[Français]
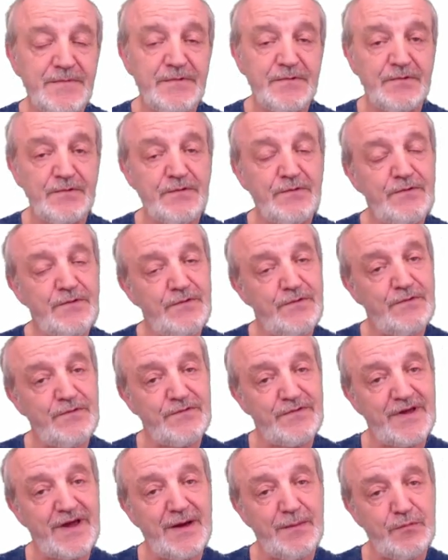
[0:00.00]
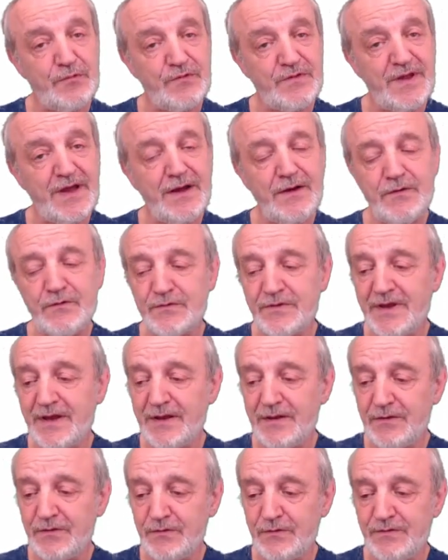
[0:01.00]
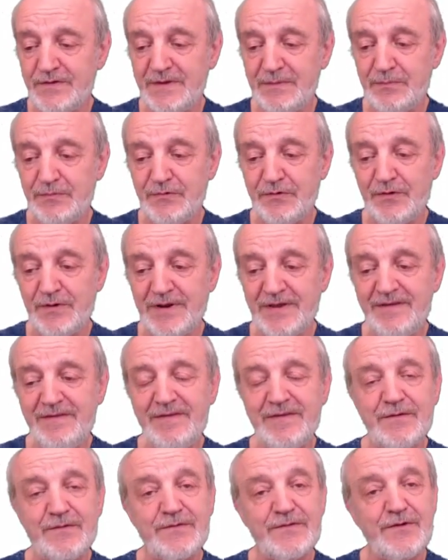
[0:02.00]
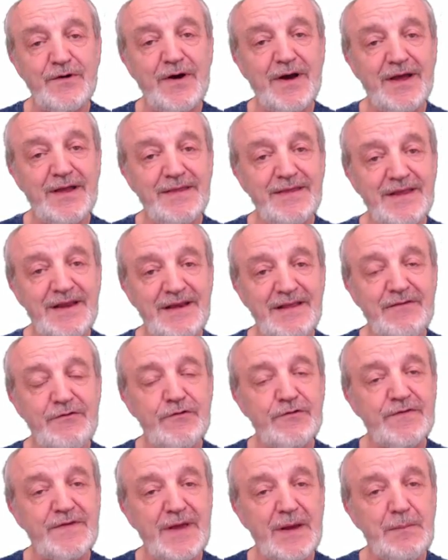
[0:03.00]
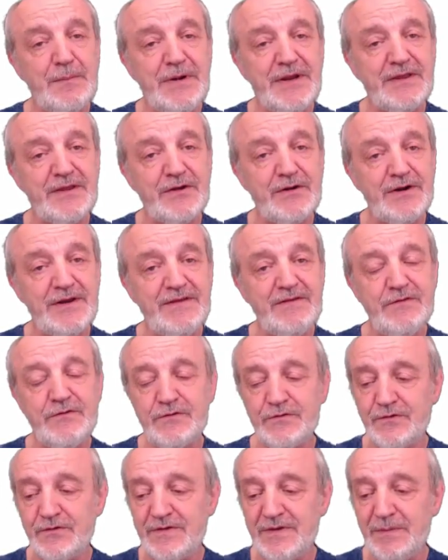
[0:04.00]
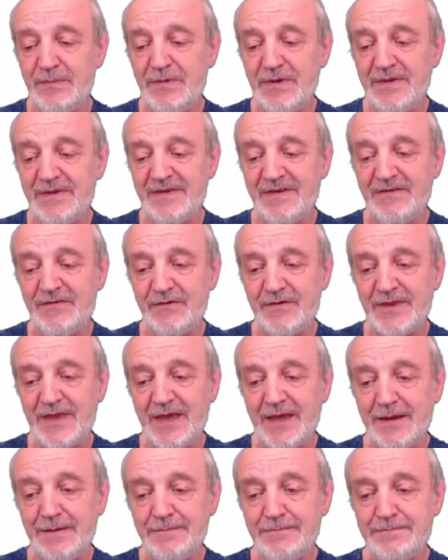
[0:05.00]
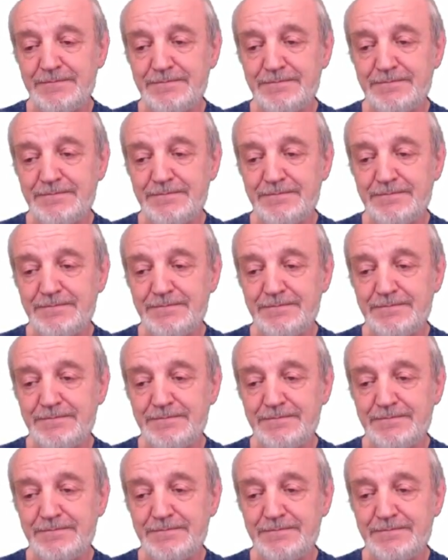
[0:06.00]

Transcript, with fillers: Donc, on verra plus tard qu'on a deux types de listes. On aura des listes simples et des listes de type dictionnaire.